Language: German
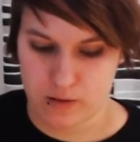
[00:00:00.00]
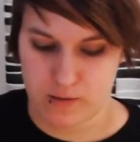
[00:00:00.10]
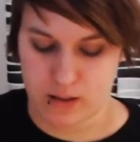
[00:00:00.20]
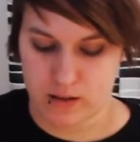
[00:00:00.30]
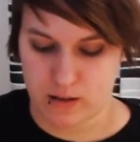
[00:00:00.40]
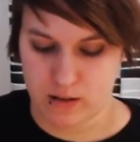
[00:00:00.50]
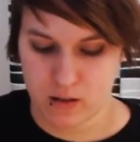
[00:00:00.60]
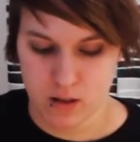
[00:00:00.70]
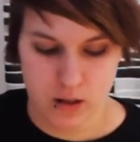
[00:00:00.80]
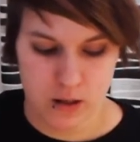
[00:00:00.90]
war die drin.
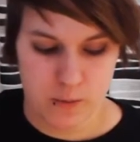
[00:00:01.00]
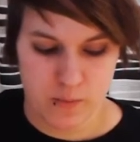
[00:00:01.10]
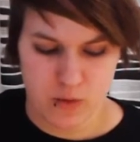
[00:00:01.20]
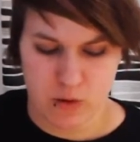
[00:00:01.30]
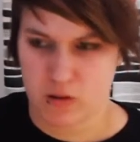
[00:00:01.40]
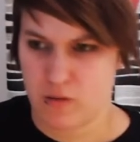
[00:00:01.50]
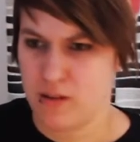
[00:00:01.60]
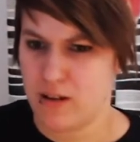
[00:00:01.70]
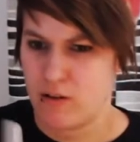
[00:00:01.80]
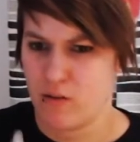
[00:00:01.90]
Und ich will
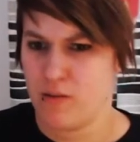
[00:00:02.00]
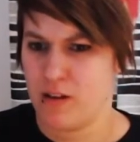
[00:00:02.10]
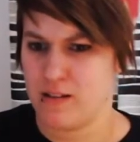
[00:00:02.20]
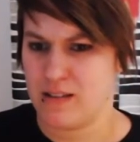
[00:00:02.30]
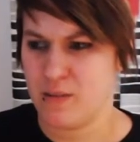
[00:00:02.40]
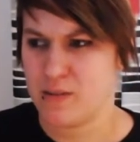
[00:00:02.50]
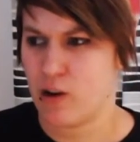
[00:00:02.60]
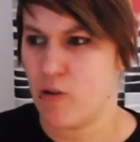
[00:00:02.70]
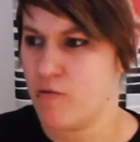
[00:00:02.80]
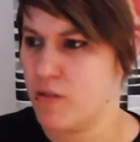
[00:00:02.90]
da irgendwie, selbst
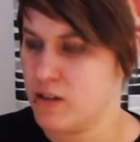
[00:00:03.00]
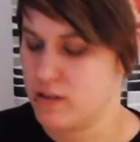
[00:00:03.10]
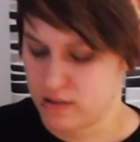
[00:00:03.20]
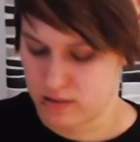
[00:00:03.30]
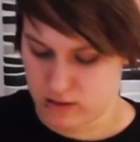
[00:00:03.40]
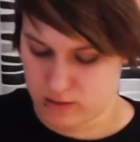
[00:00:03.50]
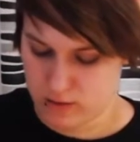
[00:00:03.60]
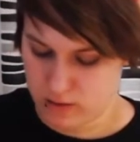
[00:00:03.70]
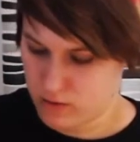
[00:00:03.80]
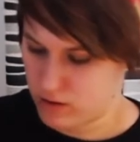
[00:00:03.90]
kaufen will ich das nicht.
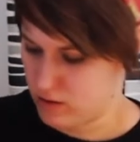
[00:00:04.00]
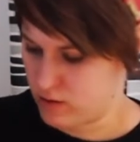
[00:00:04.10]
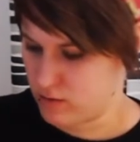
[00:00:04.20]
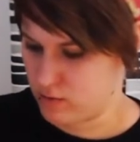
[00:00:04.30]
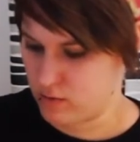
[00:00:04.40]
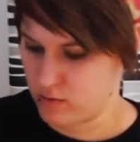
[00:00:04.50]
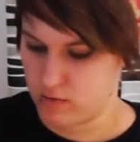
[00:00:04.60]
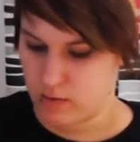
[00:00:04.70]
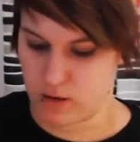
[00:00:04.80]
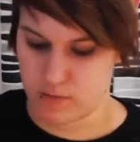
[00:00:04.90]
Wenn, dann will ich das so,
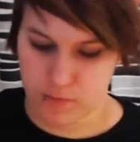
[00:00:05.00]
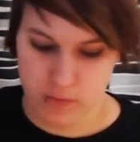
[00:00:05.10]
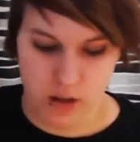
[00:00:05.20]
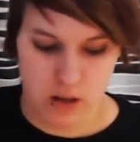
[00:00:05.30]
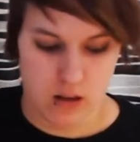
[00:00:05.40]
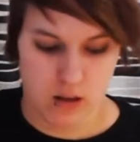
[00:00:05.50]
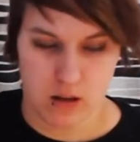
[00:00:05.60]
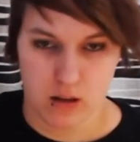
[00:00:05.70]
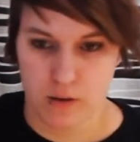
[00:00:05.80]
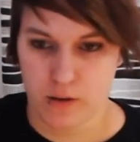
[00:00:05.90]
ja.
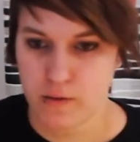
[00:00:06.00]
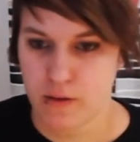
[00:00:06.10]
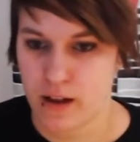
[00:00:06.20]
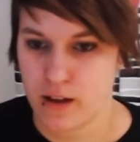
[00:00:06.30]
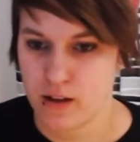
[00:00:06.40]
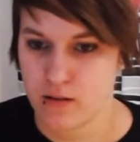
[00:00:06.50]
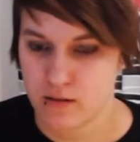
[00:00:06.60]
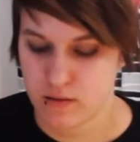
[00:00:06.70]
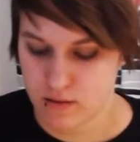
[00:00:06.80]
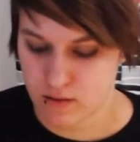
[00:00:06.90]
Auf jeden Fall,
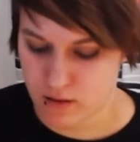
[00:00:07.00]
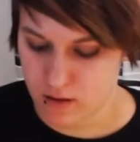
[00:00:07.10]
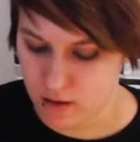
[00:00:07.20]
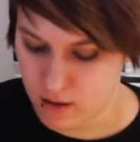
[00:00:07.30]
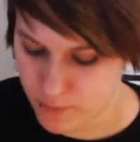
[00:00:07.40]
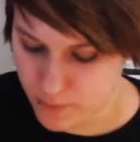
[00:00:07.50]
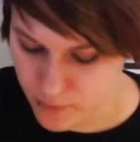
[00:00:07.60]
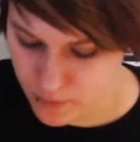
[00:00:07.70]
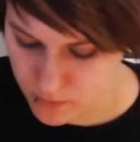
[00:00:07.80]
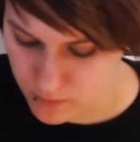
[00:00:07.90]
äh,
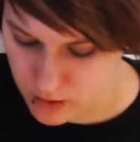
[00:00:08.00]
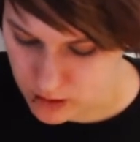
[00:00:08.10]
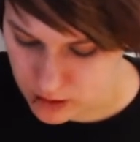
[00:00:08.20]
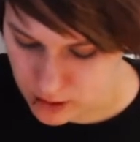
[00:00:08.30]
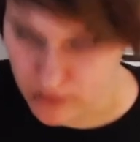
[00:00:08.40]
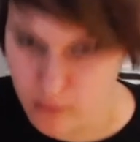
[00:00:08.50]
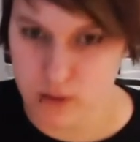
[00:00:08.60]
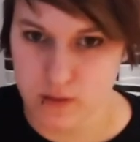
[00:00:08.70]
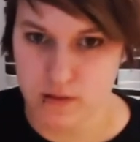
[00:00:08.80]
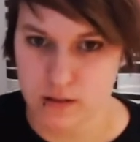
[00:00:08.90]
die
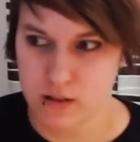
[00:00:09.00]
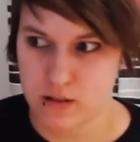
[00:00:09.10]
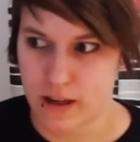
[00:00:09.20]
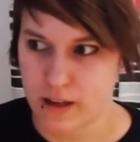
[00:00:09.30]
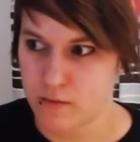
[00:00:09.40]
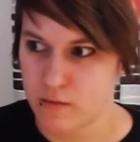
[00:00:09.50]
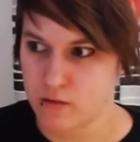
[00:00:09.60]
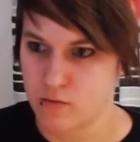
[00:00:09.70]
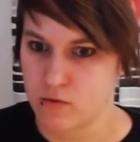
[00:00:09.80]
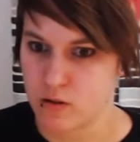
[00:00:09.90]
Querbox ist eigentlich wie
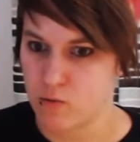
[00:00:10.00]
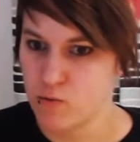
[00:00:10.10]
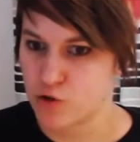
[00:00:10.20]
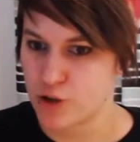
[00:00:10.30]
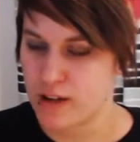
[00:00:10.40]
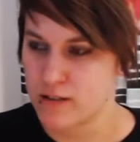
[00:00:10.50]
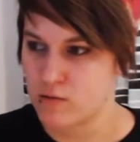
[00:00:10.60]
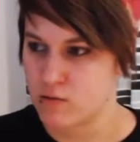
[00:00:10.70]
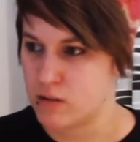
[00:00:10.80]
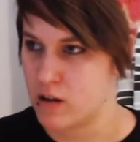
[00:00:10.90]
so eine Loot-Chest
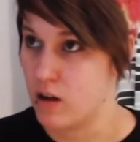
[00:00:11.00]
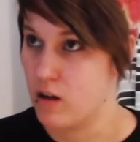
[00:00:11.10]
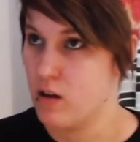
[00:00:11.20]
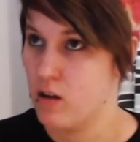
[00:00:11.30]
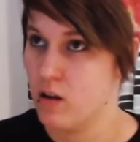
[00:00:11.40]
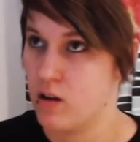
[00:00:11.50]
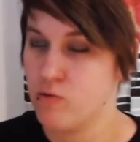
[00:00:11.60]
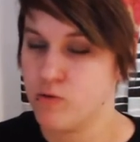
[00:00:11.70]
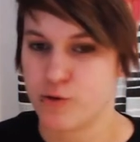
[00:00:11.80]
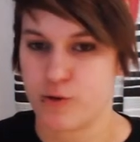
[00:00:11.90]
oder
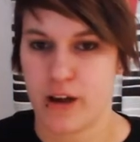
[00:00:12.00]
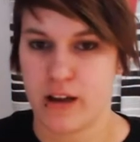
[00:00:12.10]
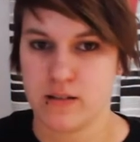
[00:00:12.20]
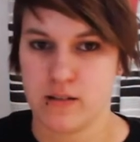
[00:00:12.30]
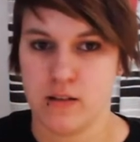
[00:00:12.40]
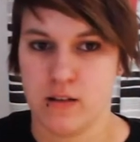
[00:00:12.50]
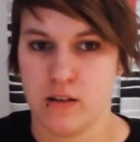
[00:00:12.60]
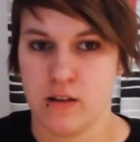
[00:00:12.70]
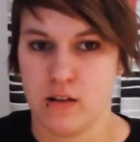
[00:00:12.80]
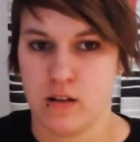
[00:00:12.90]
Loot-Crate
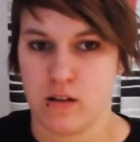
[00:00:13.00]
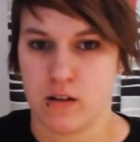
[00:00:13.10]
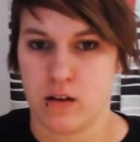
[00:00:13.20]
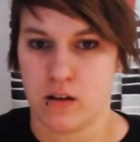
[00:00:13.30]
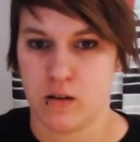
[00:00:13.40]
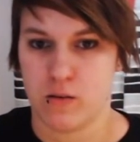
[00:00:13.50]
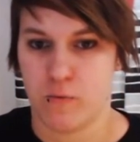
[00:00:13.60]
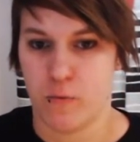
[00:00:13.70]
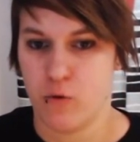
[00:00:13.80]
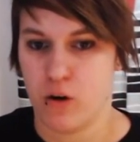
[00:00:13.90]
äh,
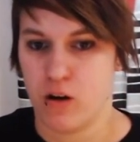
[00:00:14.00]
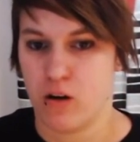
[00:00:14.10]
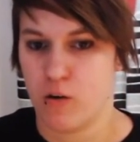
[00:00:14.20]
für